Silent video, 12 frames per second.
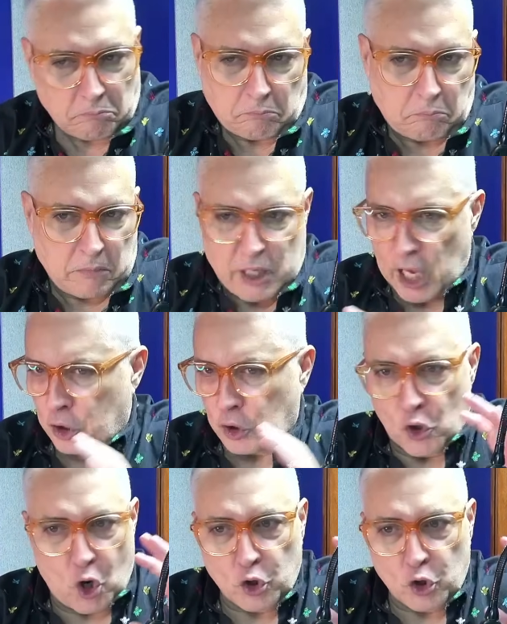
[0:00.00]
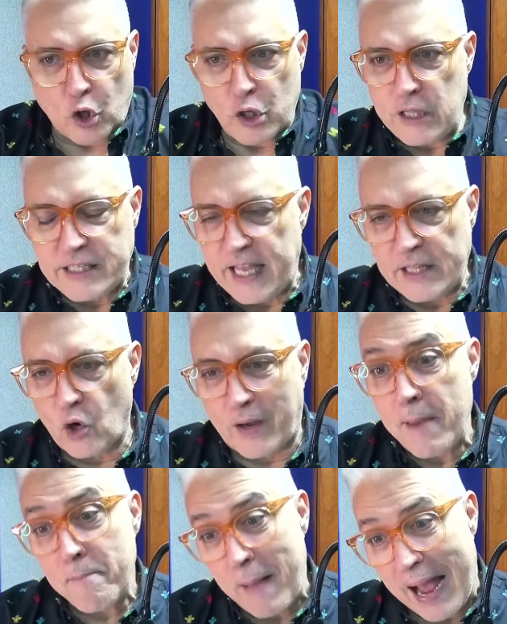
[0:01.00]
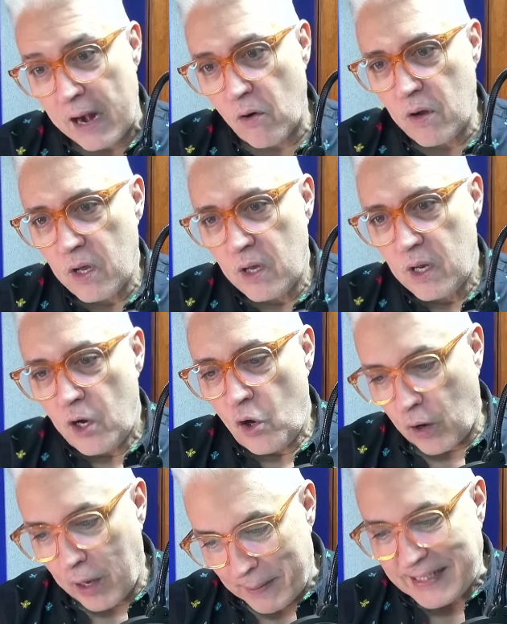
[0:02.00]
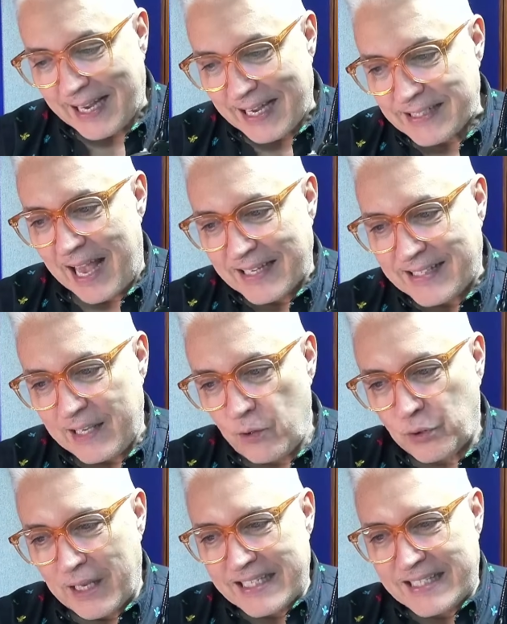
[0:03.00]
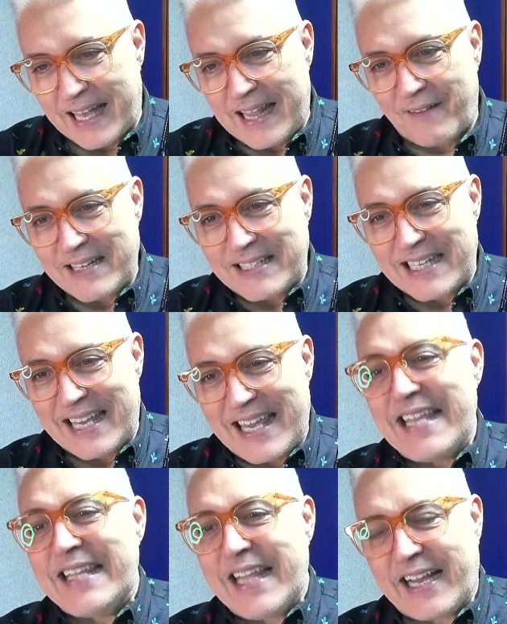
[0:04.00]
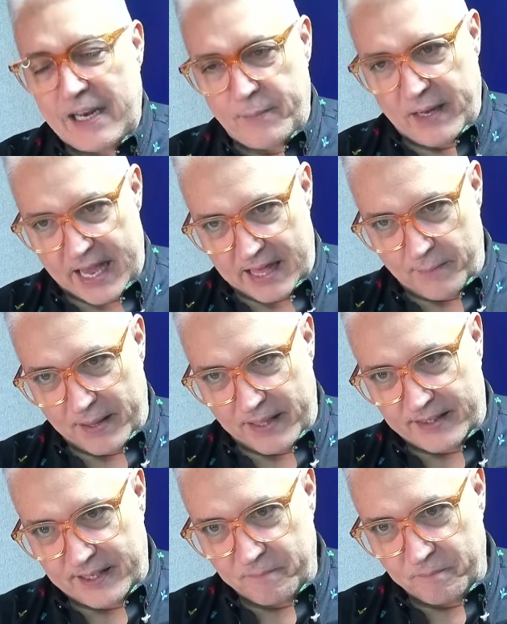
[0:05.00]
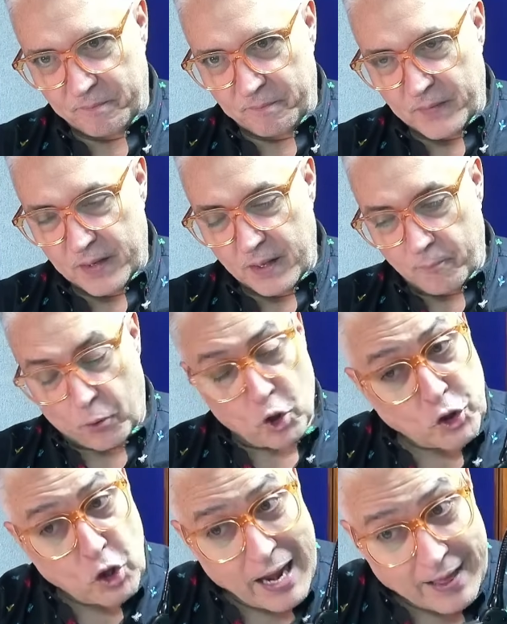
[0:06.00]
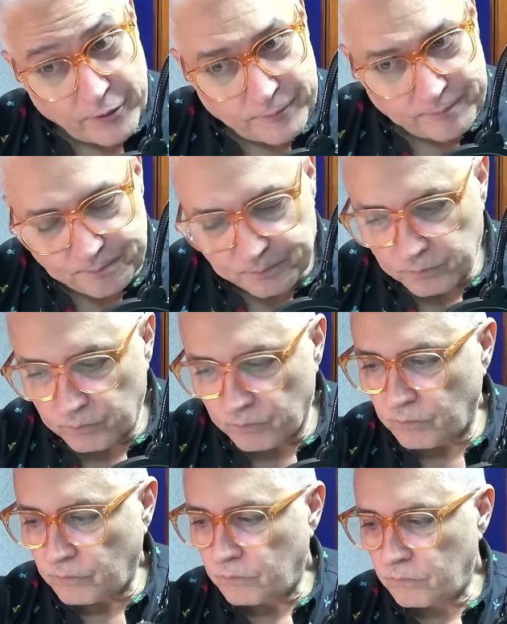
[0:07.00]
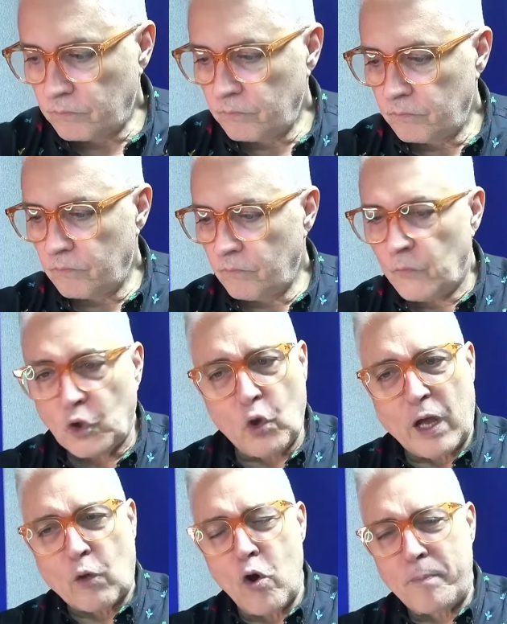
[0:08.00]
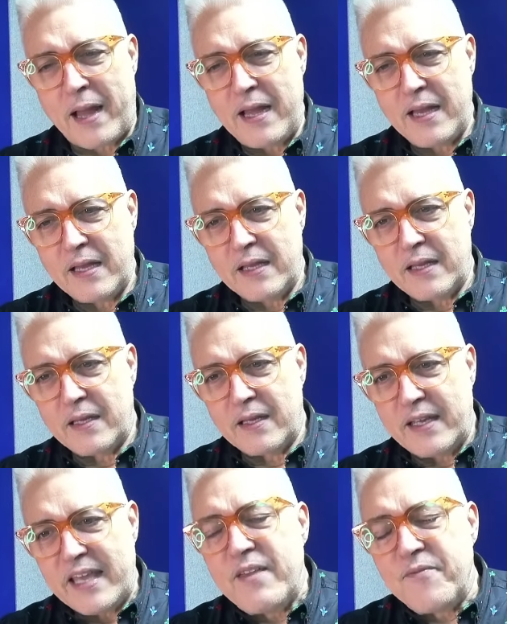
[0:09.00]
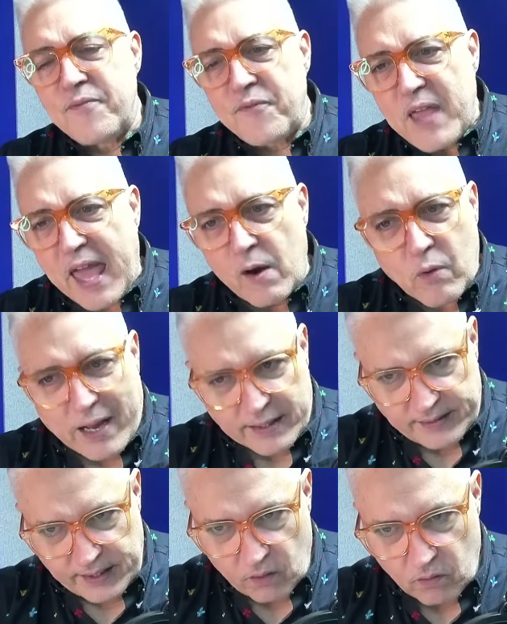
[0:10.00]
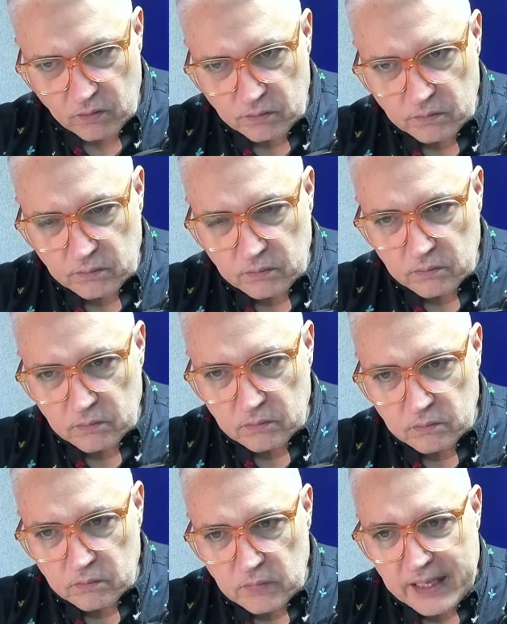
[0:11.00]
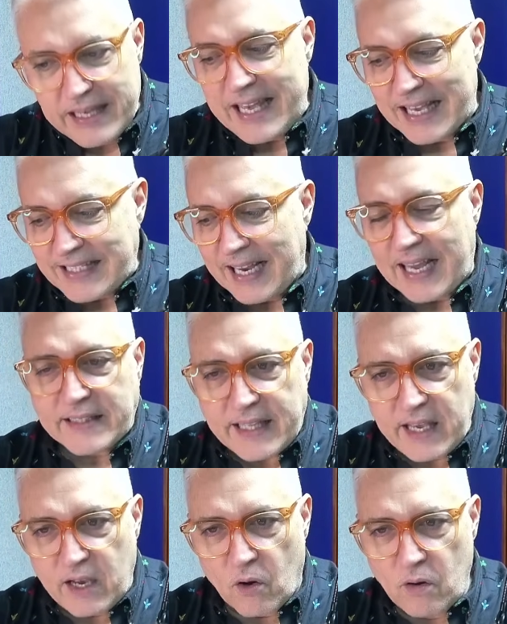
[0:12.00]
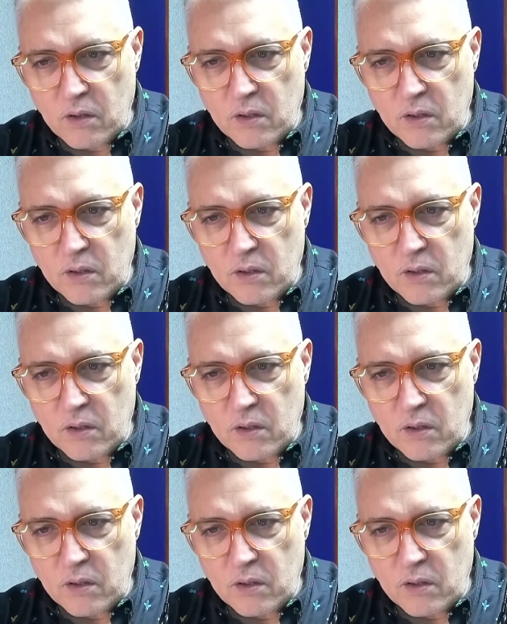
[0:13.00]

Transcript: y esto no lo estoy diciendo que es malo, lo que pasa es que ha sido utilizada a veces indiscriminadamente. Por otro lado, toda culpa infiere un castigo. Y ese castigo